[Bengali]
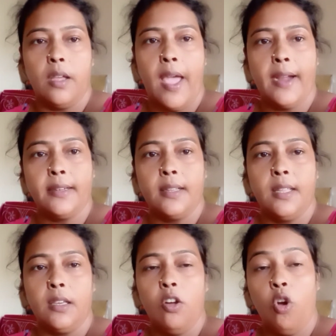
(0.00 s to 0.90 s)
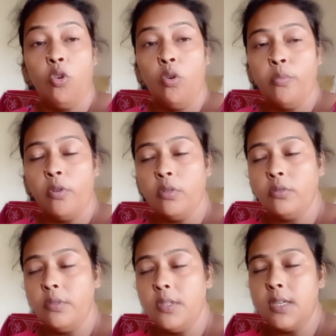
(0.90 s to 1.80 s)
একটা থেকে অন বড় তো
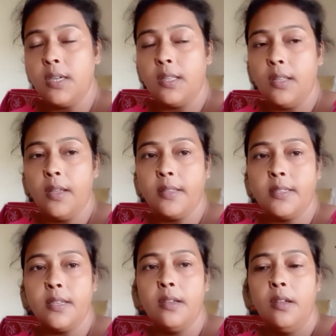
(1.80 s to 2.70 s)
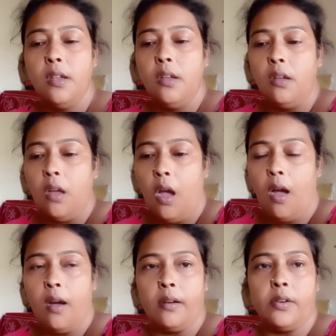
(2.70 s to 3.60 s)
নিচে কেঁদে যাচ্ছে
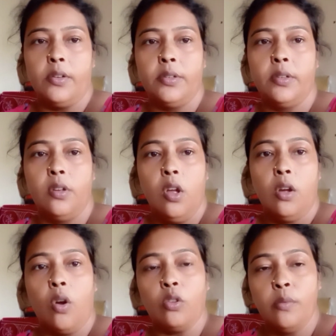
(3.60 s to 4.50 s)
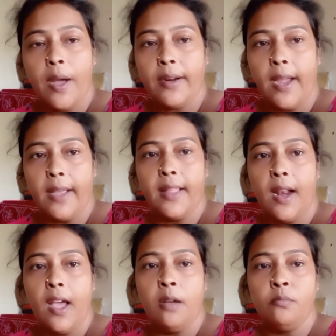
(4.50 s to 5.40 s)
আর কতবার
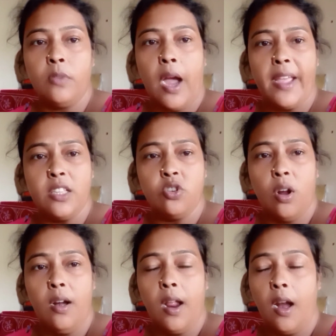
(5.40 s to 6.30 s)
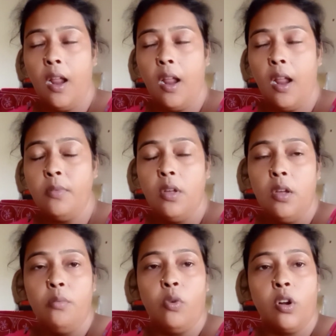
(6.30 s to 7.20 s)
খেদালাম গায়ে জল ঢাললাম
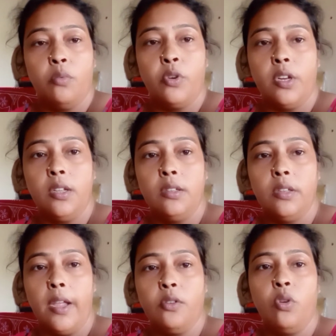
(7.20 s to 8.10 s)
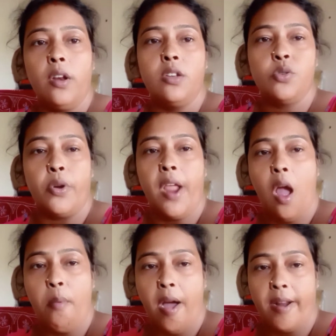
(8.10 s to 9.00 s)
মোটামুটি একটুখানি
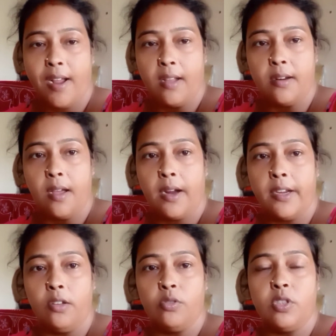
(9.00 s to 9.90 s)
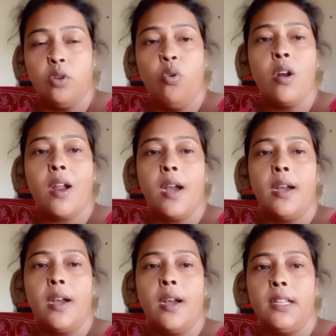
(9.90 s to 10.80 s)
সরে আবার কান্নাকাটি করছে ওর
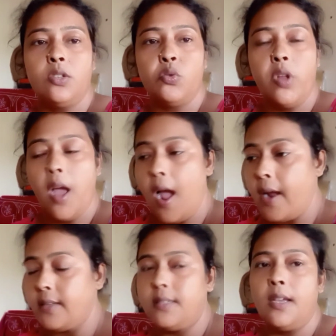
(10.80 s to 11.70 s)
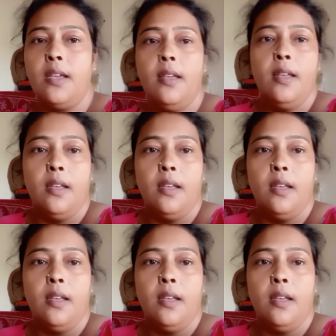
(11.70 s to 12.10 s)
কান্নাকাটি শুনে আর যে